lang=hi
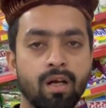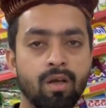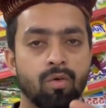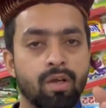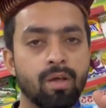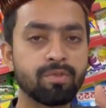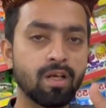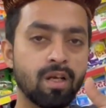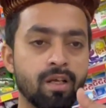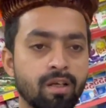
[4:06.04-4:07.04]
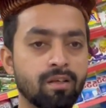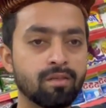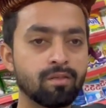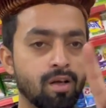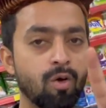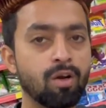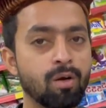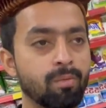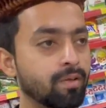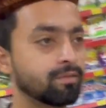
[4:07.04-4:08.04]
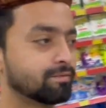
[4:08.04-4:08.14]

गड़क हो गया अब चलने काउंटर पे